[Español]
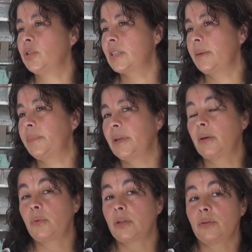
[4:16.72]
yo siempre
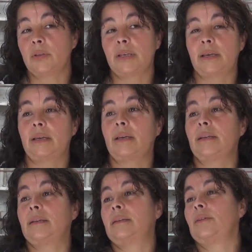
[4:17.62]
cuento
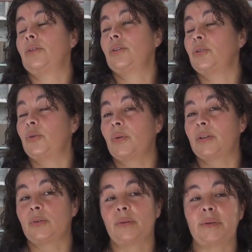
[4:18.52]
de, yo, lo
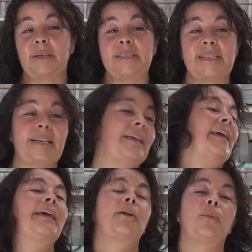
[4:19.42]
cuento a
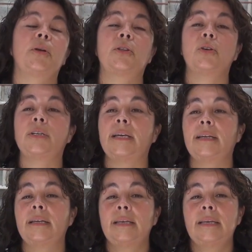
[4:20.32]
veces como
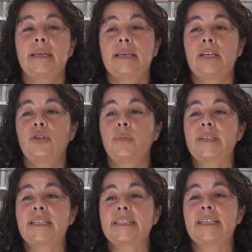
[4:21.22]
historia, que yo
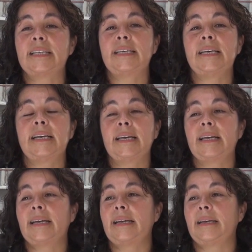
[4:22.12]
pasé a ser
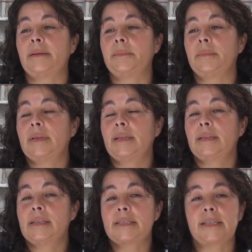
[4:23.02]
hija
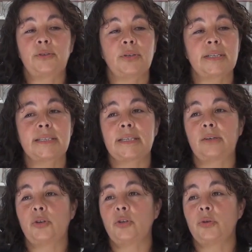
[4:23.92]
del centro de
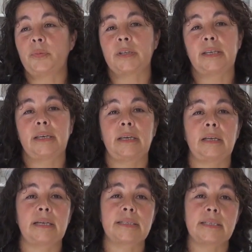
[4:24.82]
desarrollo porque
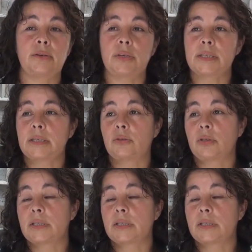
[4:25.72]
nací con el centro de